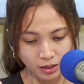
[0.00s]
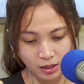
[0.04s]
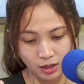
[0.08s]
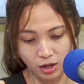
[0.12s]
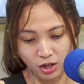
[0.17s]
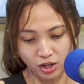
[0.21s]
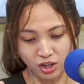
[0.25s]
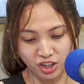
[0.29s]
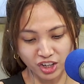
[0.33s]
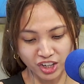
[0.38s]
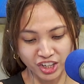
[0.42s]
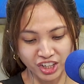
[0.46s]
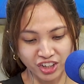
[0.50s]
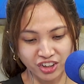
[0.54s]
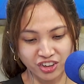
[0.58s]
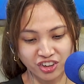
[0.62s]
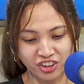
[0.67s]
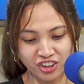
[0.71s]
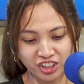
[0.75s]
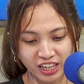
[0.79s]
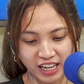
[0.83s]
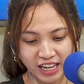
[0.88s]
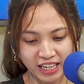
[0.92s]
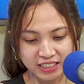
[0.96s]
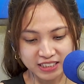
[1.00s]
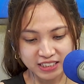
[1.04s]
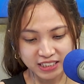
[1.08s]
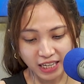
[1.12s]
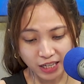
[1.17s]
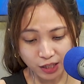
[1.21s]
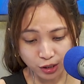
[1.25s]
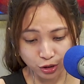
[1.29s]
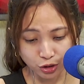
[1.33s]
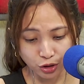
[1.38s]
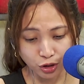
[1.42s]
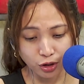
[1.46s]
Oy, oo nga sa
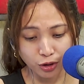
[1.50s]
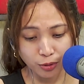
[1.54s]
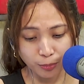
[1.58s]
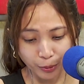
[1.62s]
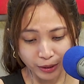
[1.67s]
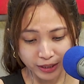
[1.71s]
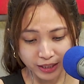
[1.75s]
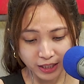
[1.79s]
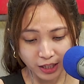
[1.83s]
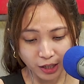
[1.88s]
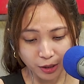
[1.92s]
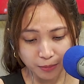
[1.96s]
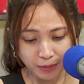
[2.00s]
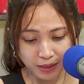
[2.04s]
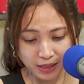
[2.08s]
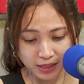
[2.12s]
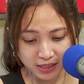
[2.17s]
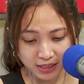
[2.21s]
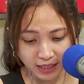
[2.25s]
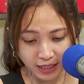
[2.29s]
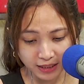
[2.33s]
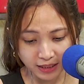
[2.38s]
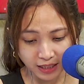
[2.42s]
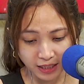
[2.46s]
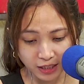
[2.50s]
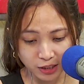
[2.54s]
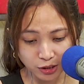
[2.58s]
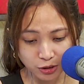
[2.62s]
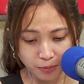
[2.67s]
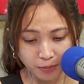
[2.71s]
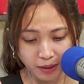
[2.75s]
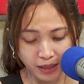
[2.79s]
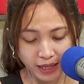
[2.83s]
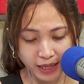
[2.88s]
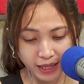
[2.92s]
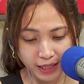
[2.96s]
inyo. Pwede kayo mag-send ng inyong
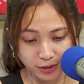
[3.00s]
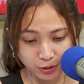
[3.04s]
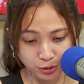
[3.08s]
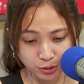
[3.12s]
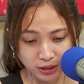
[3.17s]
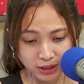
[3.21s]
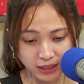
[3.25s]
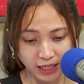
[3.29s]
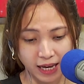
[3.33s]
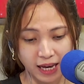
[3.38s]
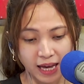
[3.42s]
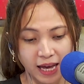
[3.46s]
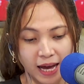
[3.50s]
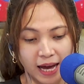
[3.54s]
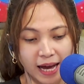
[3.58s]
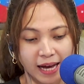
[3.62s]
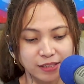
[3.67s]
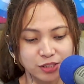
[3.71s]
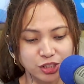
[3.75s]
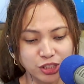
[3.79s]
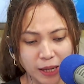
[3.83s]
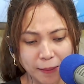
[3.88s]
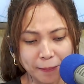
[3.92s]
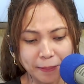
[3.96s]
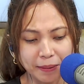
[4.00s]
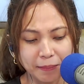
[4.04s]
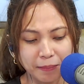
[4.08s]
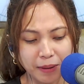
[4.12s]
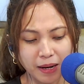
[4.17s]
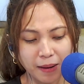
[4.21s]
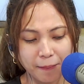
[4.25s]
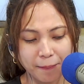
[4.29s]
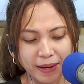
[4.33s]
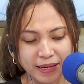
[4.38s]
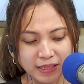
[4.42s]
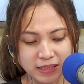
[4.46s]
mga entries. Ha? At syempre
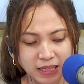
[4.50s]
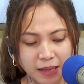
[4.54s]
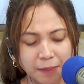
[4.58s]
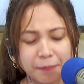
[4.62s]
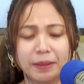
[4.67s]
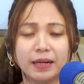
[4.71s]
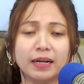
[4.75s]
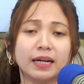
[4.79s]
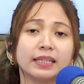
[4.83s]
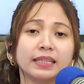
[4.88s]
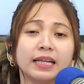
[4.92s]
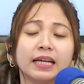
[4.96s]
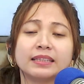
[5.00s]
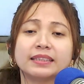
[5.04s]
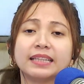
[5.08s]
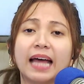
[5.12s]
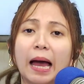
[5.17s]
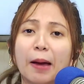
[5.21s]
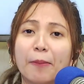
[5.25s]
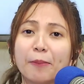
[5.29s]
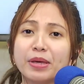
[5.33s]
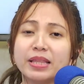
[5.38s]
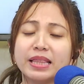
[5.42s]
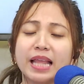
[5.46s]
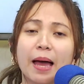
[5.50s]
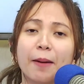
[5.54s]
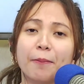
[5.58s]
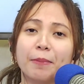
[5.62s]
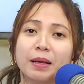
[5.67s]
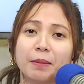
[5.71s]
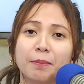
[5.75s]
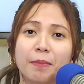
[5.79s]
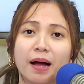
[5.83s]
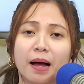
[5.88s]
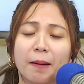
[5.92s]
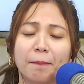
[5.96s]
mga best, abangan ang dami
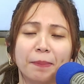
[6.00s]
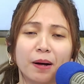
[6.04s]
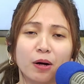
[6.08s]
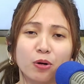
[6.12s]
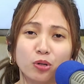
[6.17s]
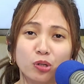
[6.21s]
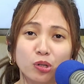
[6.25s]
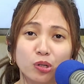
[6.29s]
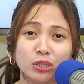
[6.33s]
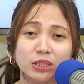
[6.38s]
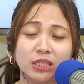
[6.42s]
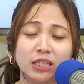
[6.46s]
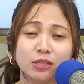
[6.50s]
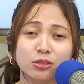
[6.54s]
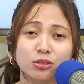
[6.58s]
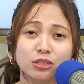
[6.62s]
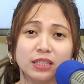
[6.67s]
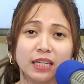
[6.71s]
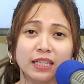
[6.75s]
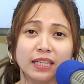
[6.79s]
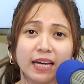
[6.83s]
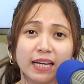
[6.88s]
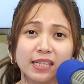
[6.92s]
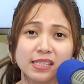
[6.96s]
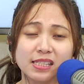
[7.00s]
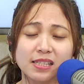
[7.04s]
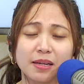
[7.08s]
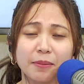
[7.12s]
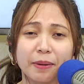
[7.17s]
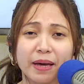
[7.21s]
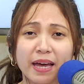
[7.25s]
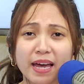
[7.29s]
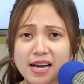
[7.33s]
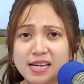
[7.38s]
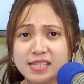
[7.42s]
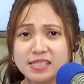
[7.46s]
naming mga pakulo dito sa Yes the
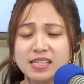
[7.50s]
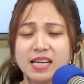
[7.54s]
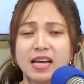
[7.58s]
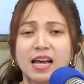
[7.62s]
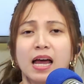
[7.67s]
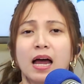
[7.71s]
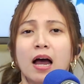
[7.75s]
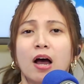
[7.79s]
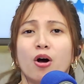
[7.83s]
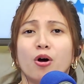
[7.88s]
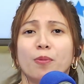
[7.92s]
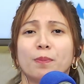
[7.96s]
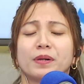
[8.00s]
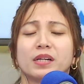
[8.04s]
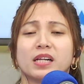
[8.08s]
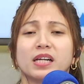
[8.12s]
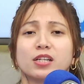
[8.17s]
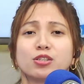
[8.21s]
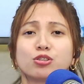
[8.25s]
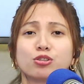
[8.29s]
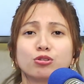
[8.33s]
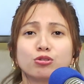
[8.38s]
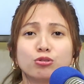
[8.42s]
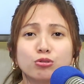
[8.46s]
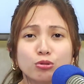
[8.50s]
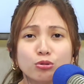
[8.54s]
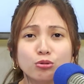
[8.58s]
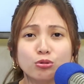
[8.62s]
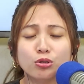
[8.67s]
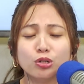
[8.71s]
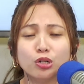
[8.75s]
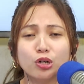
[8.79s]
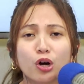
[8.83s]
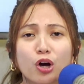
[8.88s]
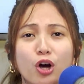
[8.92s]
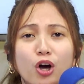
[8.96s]
Best. Operation
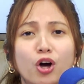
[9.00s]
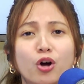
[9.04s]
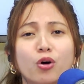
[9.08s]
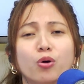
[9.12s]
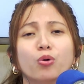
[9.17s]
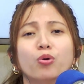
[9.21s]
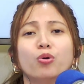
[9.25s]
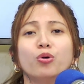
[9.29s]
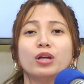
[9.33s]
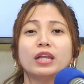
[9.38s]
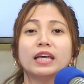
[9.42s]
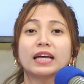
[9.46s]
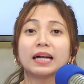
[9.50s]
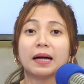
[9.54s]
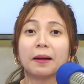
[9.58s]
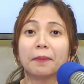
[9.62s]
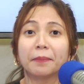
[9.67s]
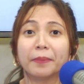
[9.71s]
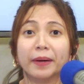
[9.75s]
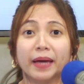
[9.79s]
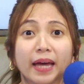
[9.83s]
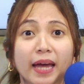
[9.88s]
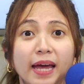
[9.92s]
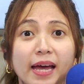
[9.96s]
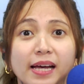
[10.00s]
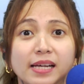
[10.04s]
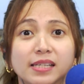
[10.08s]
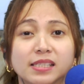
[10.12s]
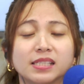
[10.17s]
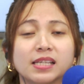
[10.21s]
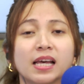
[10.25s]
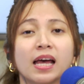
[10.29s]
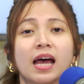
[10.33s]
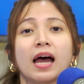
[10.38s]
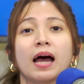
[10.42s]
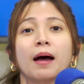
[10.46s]
Tulong, Huli ka
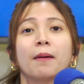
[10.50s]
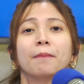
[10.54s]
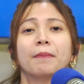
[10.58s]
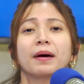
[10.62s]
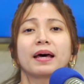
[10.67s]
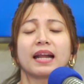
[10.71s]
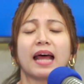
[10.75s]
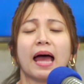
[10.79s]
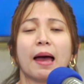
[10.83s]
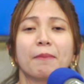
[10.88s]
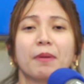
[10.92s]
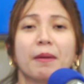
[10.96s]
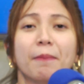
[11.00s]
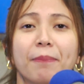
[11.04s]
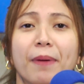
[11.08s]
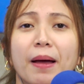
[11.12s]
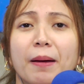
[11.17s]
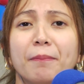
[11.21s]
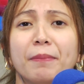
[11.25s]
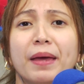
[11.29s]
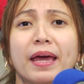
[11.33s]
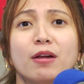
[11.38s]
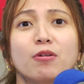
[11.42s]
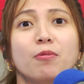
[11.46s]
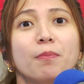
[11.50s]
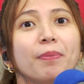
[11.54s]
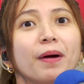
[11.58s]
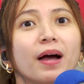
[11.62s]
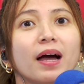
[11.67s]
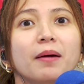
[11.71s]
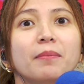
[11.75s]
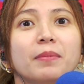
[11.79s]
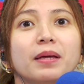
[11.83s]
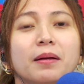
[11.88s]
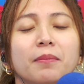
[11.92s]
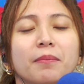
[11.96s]
Best. Marami pa. Meron pa
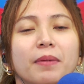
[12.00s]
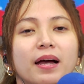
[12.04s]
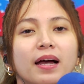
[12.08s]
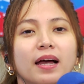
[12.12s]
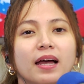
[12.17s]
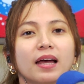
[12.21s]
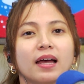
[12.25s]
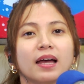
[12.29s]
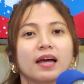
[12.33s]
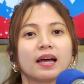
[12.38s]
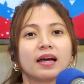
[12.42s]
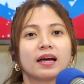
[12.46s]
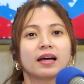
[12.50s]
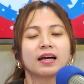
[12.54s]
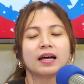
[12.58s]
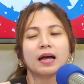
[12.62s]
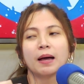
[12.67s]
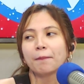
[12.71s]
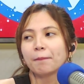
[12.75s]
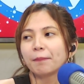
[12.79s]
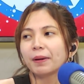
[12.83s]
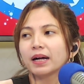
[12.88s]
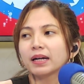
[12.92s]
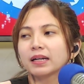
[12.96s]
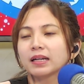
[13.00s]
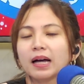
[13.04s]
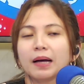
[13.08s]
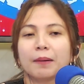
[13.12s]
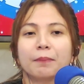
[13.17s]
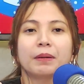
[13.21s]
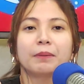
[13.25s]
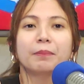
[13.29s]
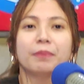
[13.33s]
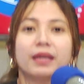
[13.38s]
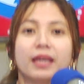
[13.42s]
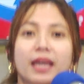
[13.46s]
kaming mga
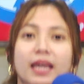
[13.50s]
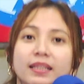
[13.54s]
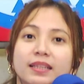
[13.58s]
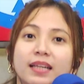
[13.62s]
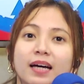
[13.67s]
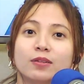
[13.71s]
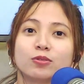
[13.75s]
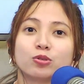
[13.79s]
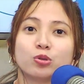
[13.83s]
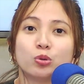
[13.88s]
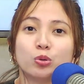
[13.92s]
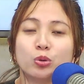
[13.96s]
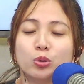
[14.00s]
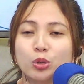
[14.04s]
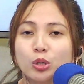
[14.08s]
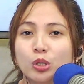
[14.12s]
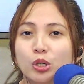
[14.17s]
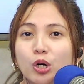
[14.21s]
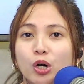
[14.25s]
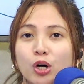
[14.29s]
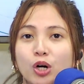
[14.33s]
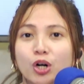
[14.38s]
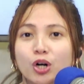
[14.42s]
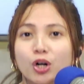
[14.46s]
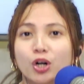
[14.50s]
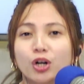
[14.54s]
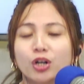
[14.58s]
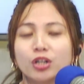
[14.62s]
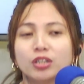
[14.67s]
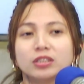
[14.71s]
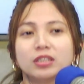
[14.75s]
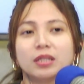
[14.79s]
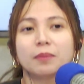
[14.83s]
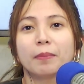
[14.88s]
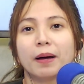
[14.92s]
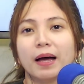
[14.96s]
pagbibigay ng tulong.
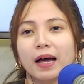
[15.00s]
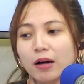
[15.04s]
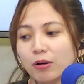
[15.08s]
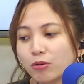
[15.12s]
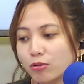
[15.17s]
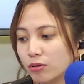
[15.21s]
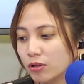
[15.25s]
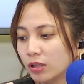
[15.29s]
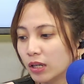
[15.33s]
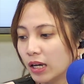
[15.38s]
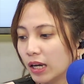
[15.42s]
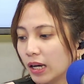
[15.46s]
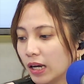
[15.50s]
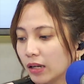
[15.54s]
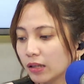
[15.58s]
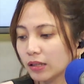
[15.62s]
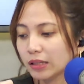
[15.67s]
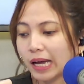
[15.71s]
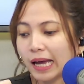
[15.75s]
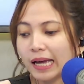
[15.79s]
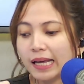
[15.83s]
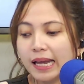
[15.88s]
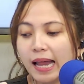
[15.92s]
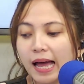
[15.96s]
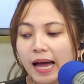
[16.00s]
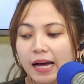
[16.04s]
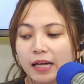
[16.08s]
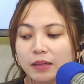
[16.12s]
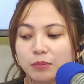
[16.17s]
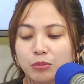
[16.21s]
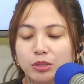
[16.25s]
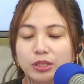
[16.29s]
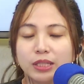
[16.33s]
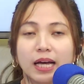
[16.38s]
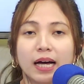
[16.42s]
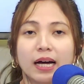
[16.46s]
'di ba Kung uh, kailangan
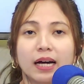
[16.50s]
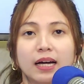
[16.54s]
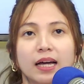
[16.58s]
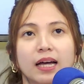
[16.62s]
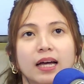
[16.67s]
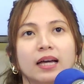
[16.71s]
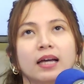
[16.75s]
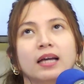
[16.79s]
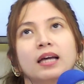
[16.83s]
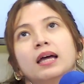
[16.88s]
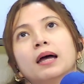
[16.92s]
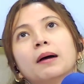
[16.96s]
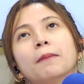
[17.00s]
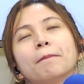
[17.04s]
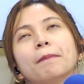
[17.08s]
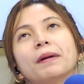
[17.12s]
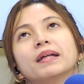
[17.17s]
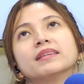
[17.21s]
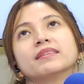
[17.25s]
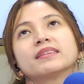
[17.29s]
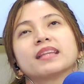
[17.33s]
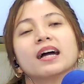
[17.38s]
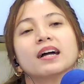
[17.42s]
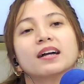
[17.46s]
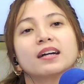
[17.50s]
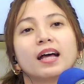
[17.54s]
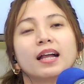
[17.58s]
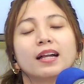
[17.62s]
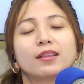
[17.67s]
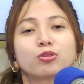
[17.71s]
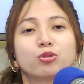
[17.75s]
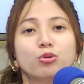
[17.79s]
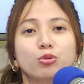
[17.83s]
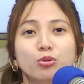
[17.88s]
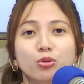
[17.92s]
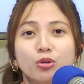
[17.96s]
mo ng uh, pantanggal
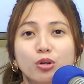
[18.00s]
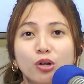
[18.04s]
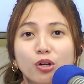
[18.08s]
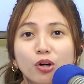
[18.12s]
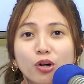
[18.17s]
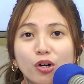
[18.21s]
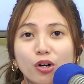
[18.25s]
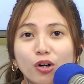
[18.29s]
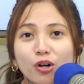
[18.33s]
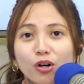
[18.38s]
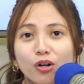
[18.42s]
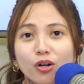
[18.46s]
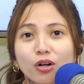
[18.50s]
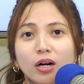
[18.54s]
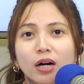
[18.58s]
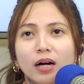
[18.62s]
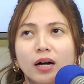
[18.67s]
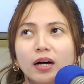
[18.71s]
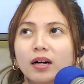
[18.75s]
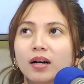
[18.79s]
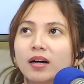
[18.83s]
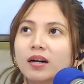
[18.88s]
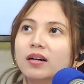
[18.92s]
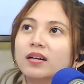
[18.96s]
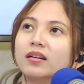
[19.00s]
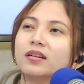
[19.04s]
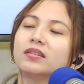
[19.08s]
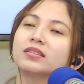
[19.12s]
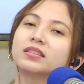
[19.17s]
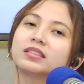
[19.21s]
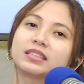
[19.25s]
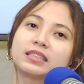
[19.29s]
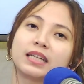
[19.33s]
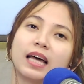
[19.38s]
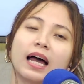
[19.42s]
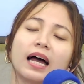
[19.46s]
tulo.
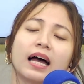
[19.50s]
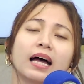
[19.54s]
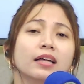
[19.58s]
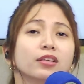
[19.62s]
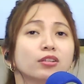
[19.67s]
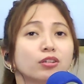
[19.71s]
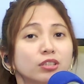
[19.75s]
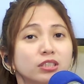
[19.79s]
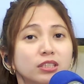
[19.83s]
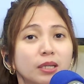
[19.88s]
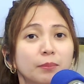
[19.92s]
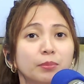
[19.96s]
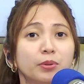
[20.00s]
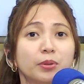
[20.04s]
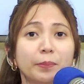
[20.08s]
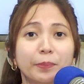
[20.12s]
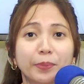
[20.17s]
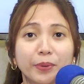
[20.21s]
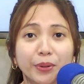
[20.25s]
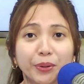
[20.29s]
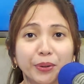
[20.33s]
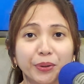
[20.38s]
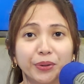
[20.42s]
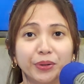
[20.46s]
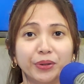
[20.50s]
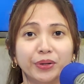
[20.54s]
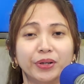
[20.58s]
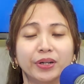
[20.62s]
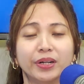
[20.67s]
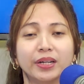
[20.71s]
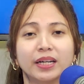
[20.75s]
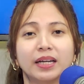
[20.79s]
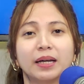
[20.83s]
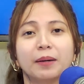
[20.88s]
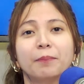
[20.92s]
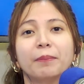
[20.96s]
Sa, ano, sa bubong
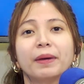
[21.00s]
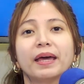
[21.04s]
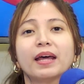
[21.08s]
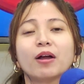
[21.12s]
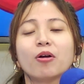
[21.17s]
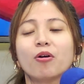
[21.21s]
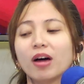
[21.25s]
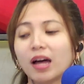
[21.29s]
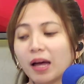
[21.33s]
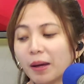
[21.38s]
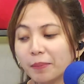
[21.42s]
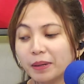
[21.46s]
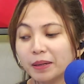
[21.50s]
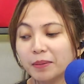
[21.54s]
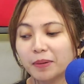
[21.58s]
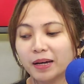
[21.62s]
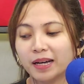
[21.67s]
Meron kaming